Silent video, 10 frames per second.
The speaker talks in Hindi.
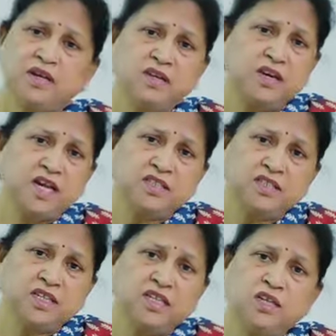हमारे
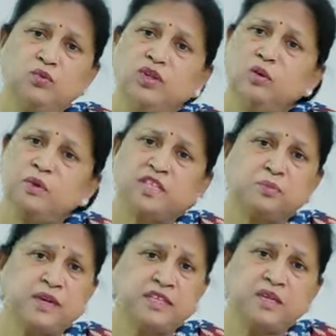इलाज के लिए उनके
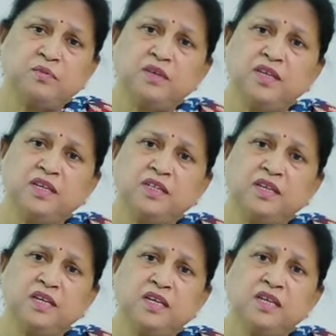पास पैसे भी नहीं
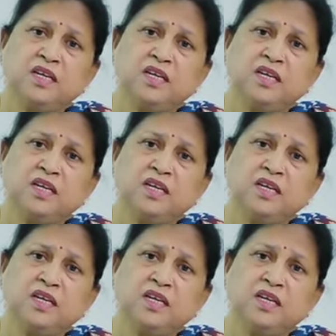थे